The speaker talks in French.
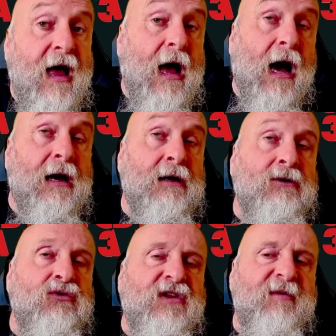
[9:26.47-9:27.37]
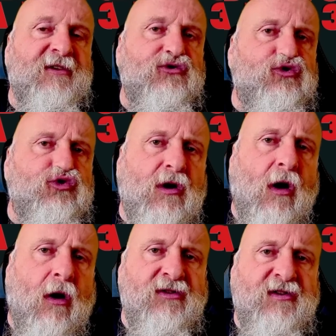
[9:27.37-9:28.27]
À noter bien sûr ce
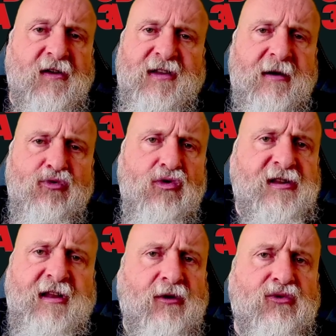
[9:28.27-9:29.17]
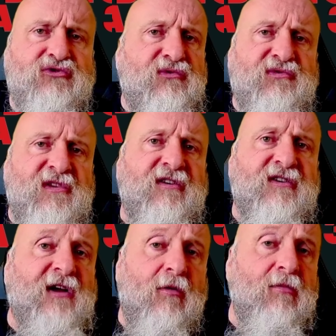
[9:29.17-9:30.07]
grand élan d'amour et d'annonce de vivre
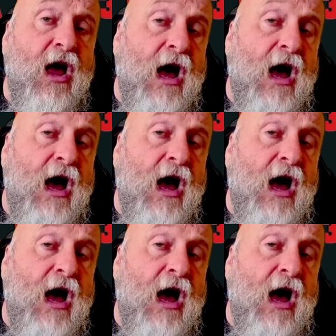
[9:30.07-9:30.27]
ensemble,